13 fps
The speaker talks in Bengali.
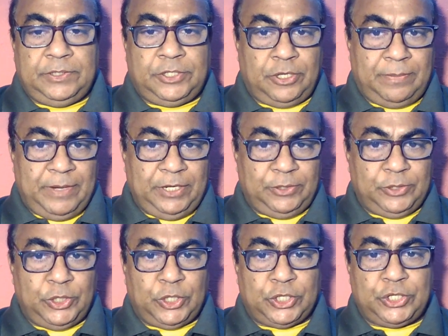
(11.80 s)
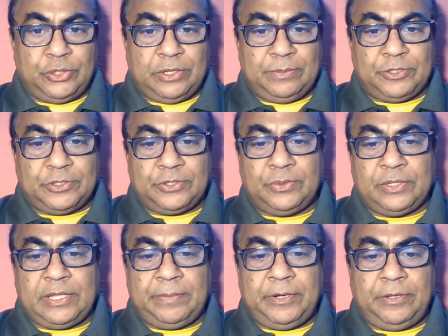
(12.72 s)
সম্মানিত দর্শক এবং
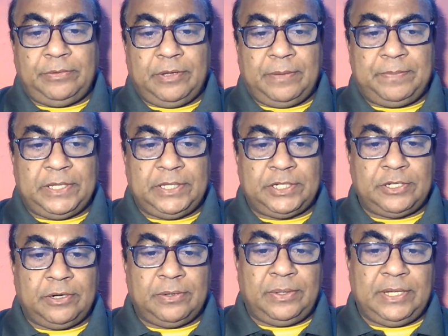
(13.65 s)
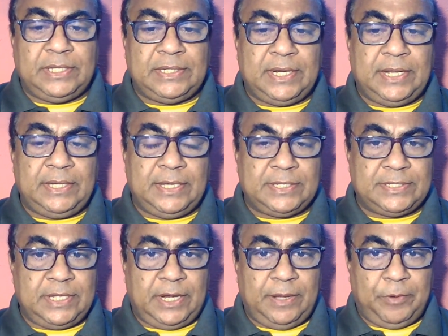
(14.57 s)
শ্রোতা বৃন্দ আপনাদের সকলকে জানাই
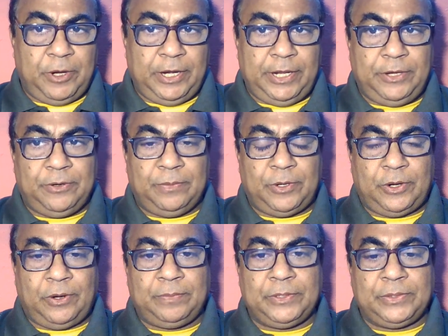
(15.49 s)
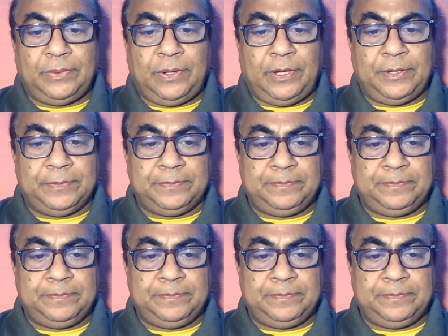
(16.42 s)
আসসালামু আলাইকুম রহমতুল্লাহ